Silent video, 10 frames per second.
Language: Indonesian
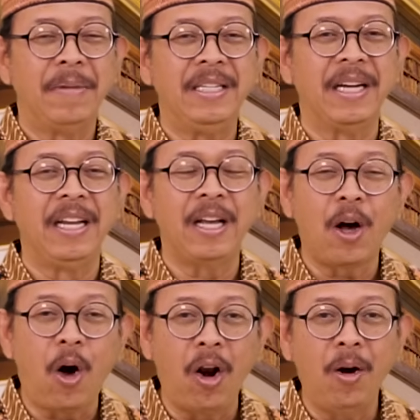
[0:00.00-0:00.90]
menjadi
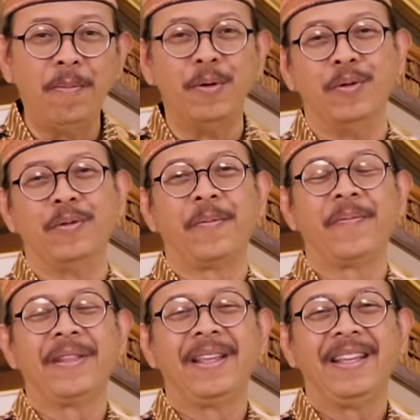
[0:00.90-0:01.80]
kolbu
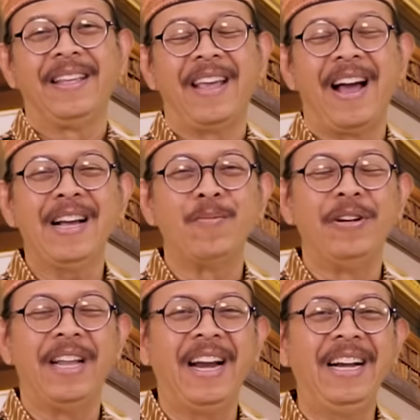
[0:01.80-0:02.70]
yang
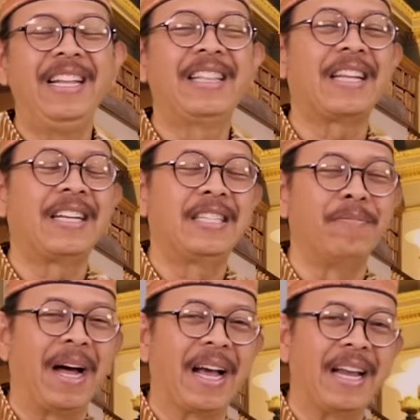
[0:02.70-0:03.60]
kemudian
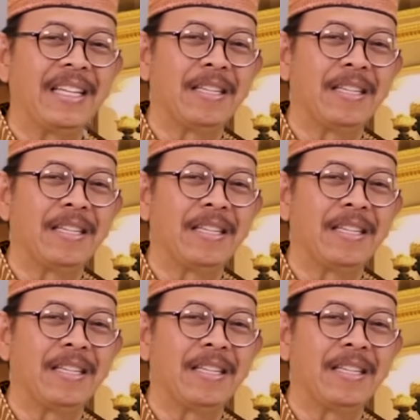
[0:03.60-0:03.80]
diterjemahkan